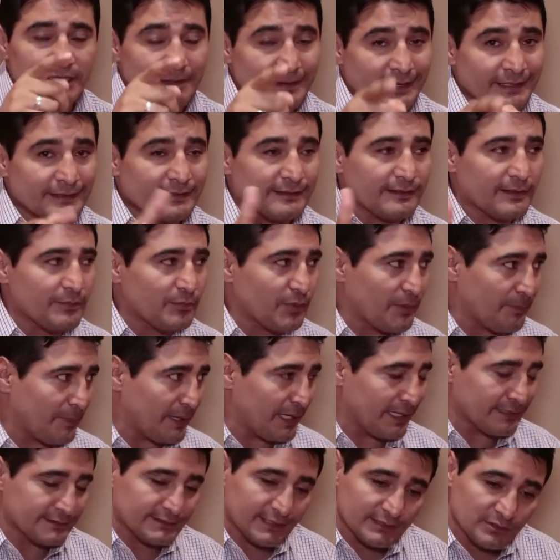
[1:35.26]
si ven ese tipo de
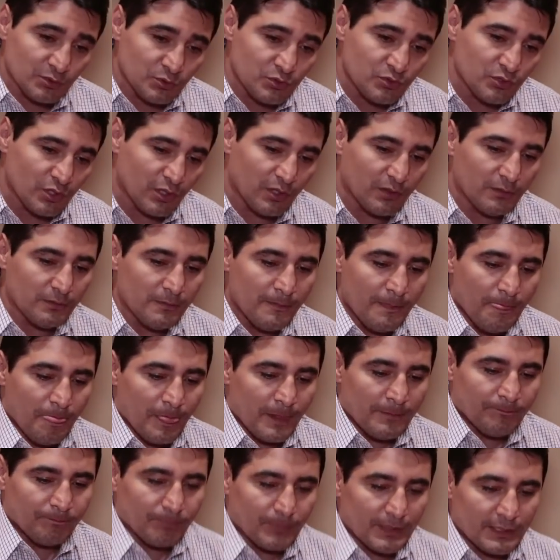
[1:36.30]
peleas, es un show,
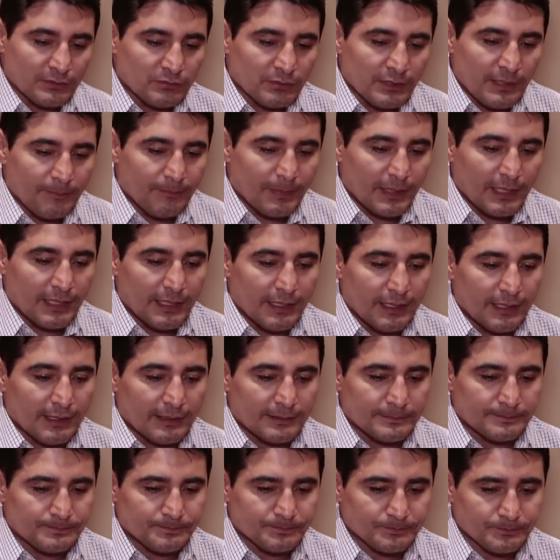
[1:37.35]
es una
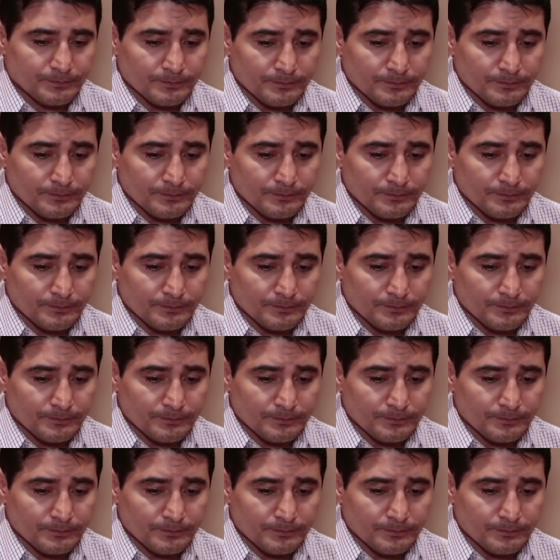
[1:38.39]
pelea